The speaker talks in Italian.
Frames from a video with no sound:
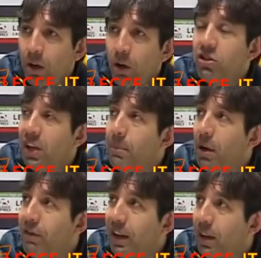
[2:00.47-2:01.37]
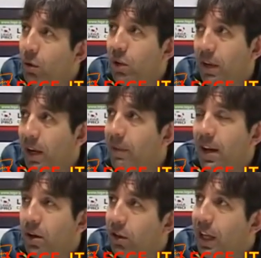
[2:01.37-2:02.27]
Oggi ne abbiamo fatta una, ma ne
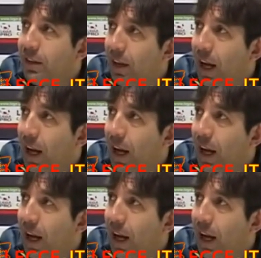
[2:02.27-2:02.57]
mancano tante